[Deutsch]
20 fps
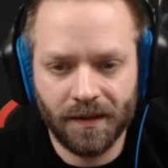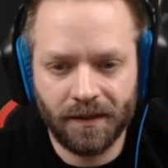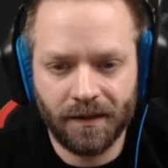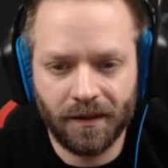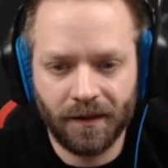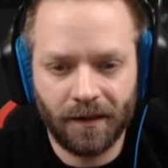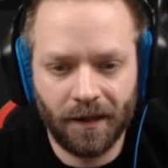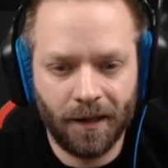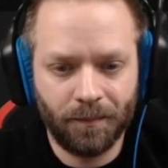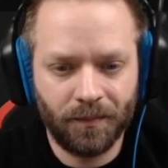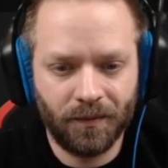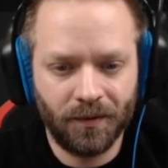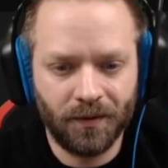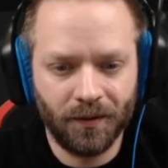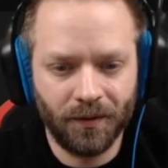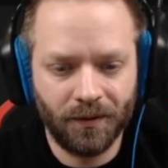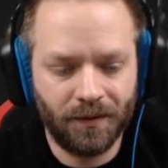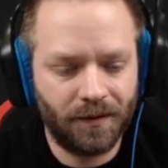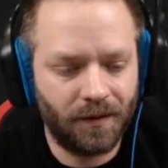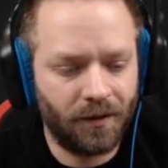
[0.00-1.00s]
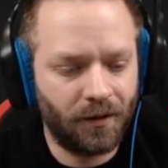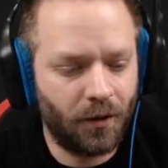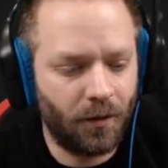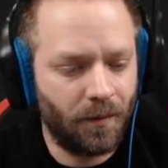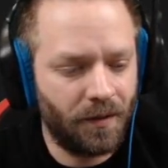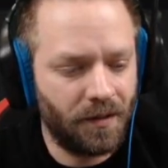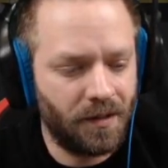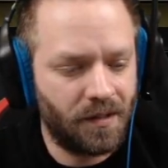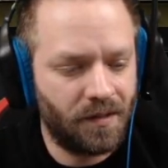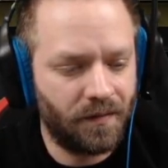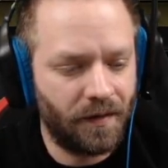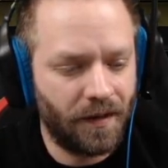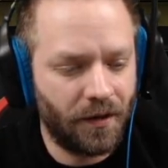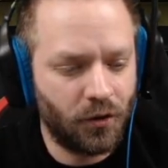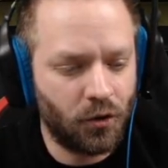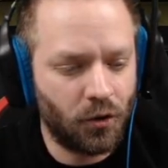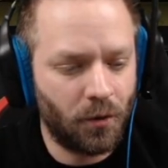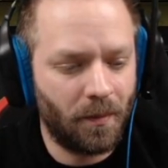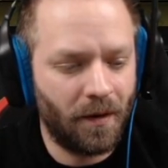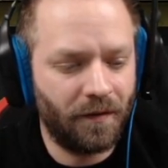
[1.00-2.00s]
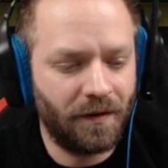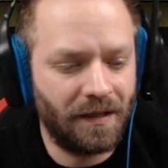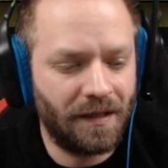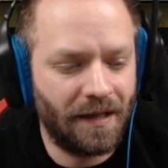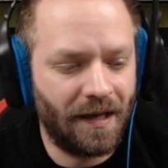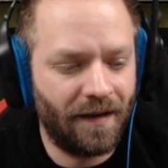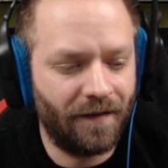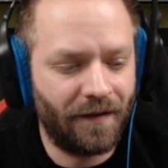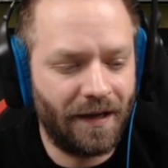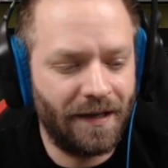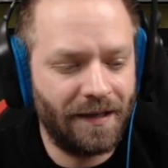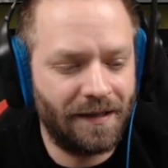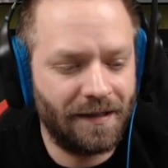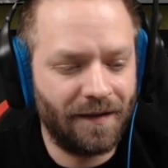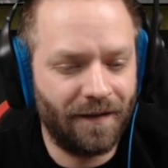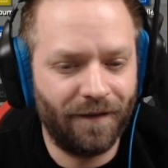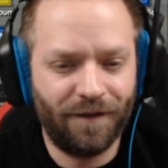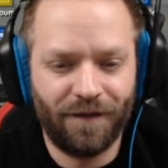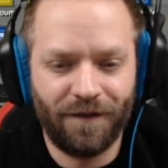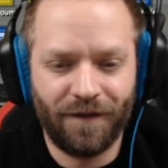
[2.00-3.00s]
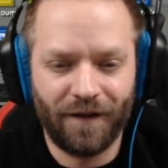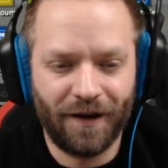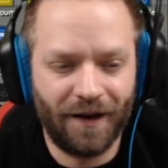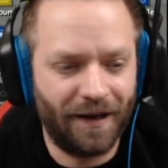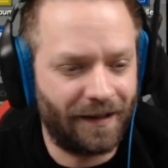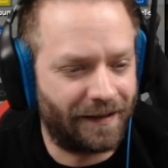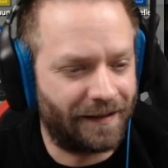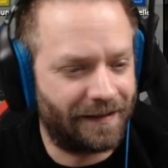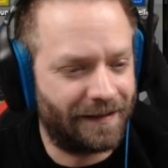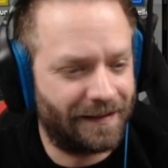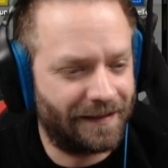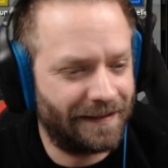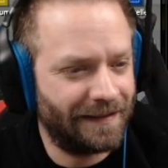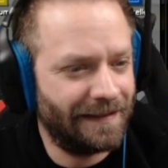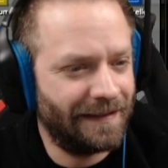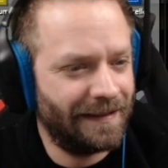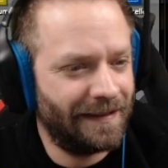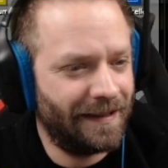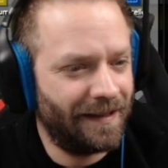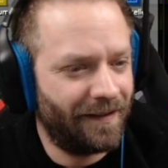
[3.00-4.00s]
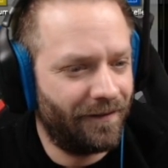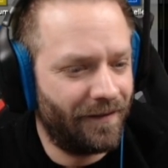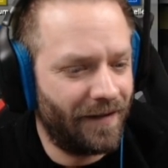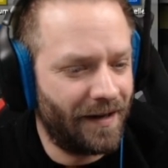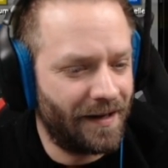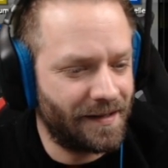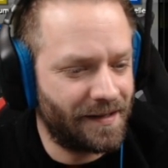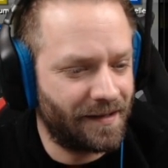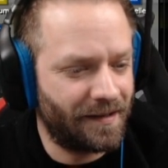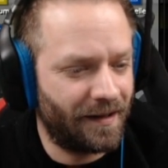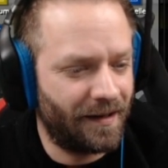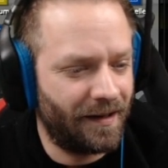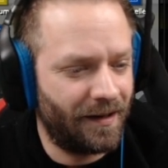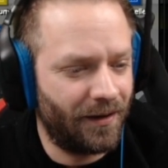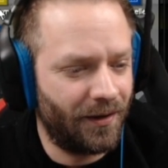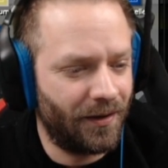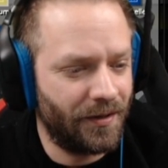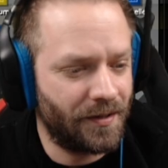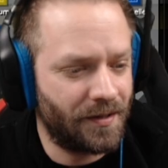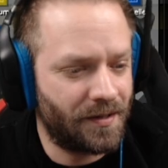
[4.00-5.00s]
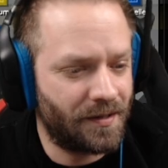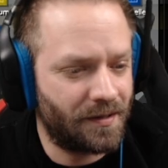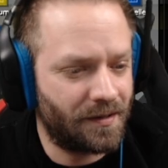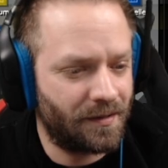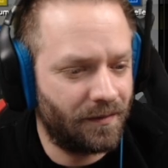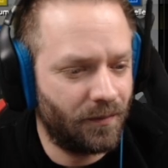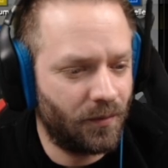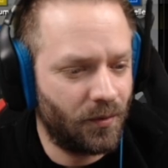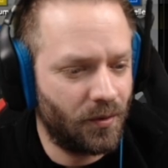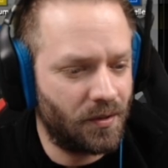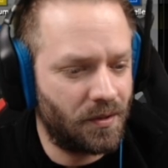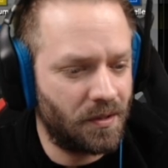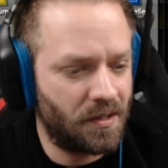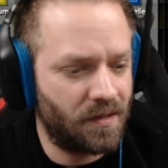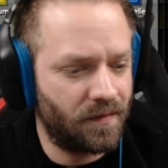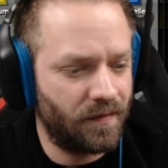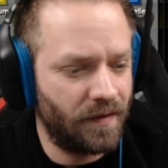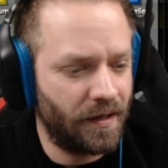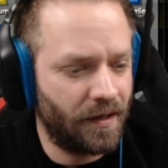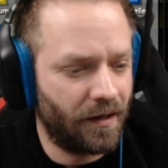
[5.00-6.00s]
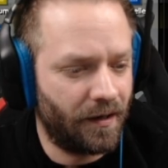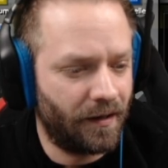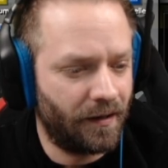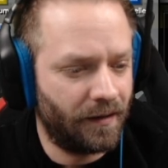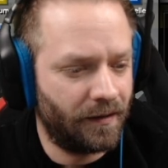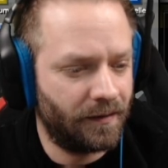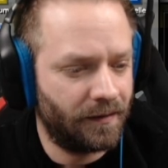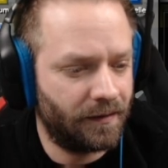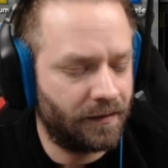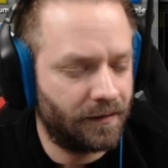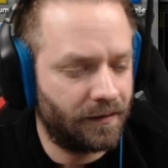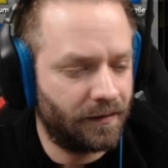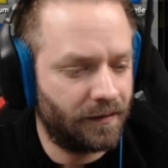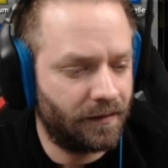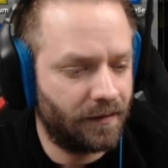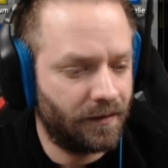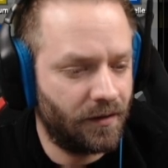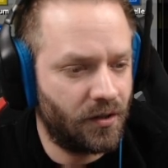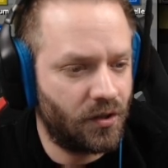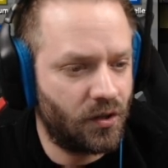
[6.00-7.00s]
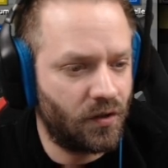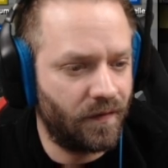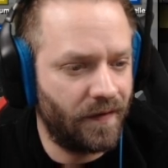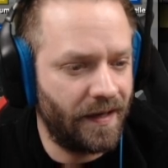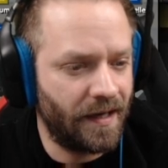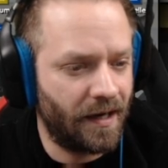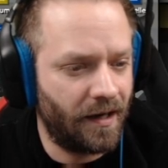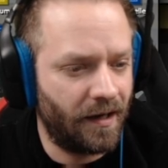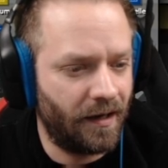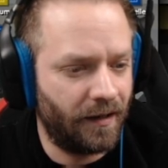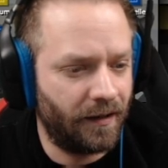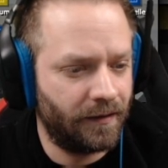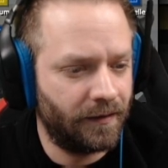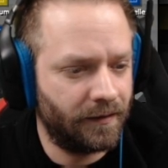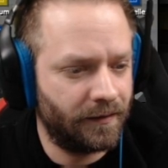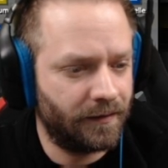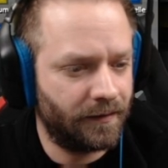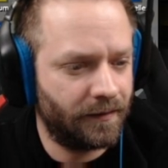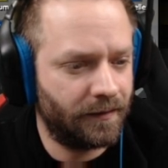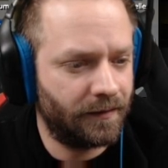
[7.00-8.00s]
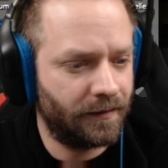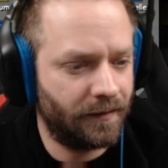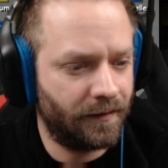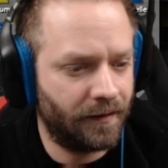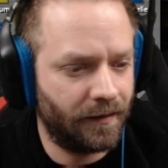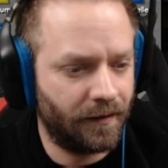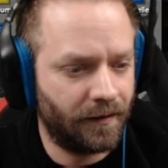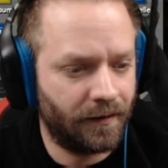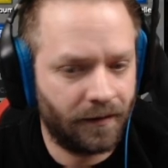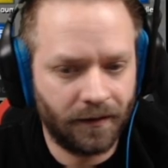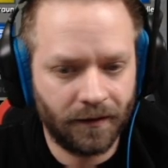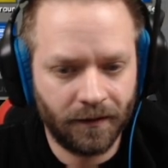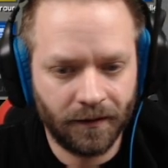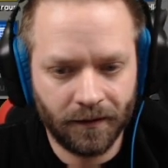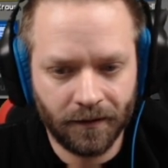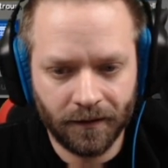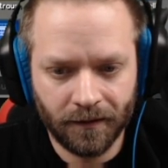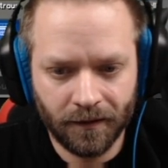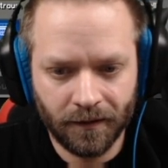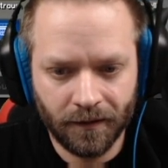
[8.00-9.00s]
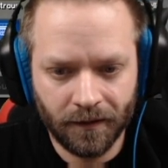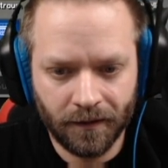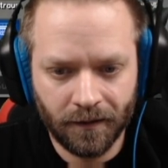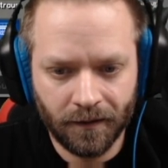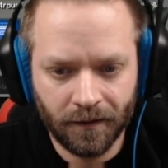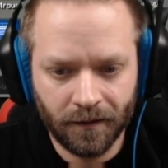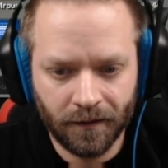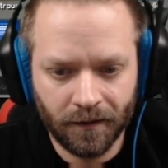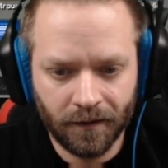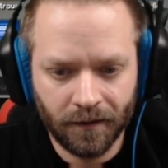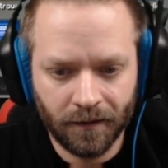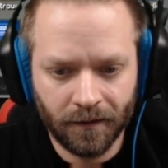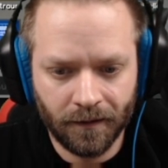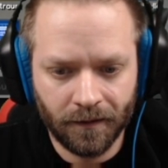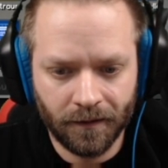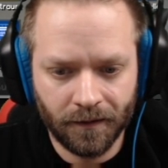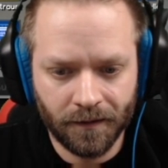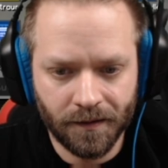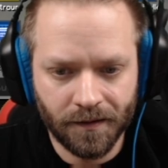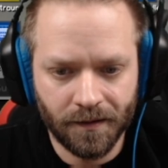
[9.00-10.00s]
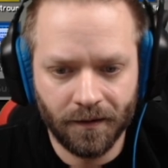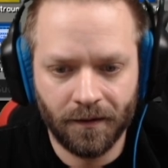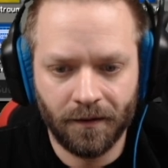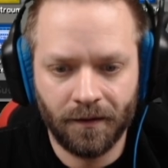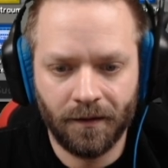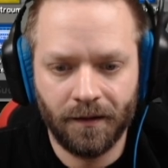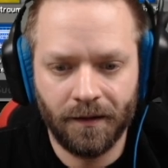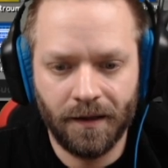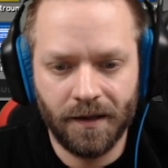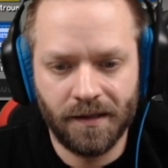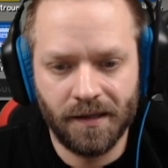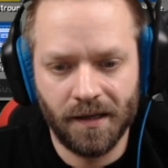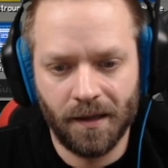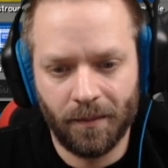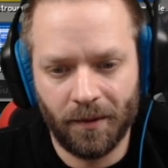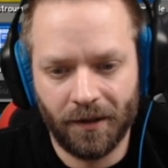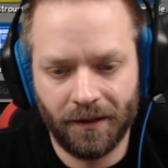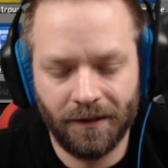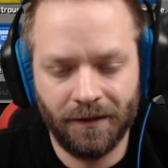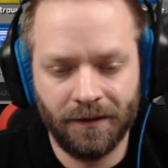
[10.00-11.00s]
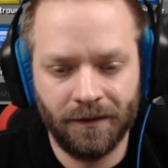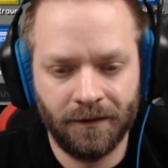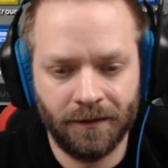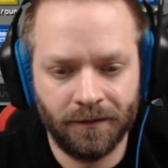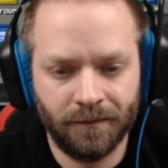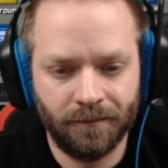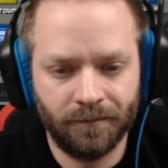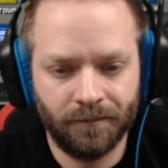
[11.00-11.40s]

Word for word: hat geklappt. Gut, dann können wir die Zwinger schon mal wieder erweitern. Fuck. ein Chaos. Wo ist die Zwinger? Zwinger. Da. So, jetzt aber,